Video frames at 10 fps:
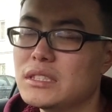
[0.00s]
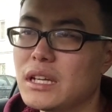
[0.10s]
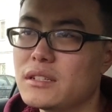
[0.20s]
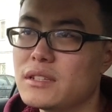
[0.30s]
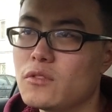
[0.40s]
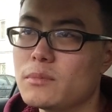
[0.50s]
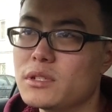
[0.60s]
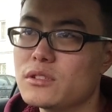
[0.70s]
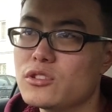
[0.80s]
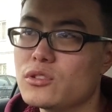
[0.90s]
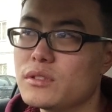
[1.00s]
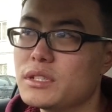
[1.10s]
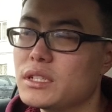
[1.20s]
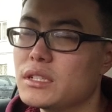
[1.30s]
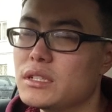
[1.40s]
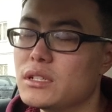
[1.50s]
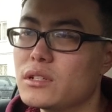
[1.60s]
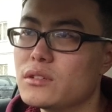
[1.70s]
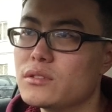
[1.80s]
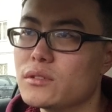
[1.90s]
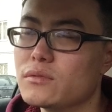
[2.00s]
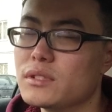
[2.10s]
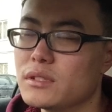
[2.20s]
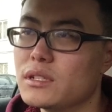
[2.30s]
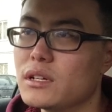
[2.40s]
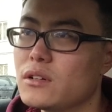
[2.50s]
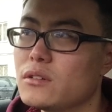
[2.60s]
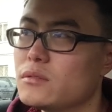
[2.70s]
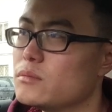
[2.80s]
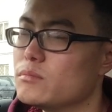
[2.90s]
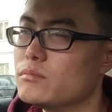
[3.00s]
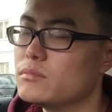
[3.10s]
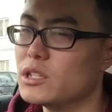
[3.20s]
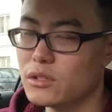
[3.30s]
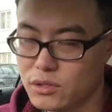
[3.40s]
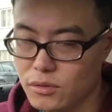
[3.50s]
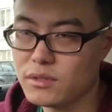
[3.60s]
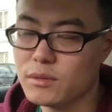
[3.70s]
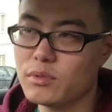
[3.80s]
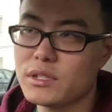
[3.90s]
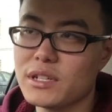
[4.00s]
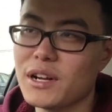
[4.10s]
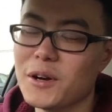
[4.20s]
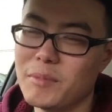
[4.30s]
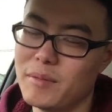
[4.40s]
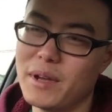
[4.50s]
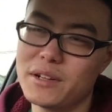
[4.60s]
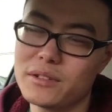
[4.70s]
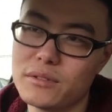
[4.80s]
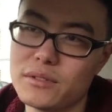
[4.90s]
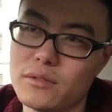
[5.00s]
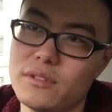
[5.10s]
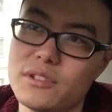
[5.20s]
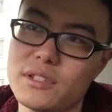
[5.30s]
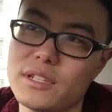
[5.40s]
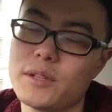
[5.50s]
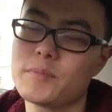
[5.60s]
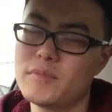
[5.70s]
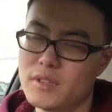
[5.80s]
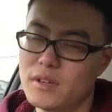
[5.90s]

但是在我们正式说这个人口走私、人口人口走私不是人口买卖、人口走私之前，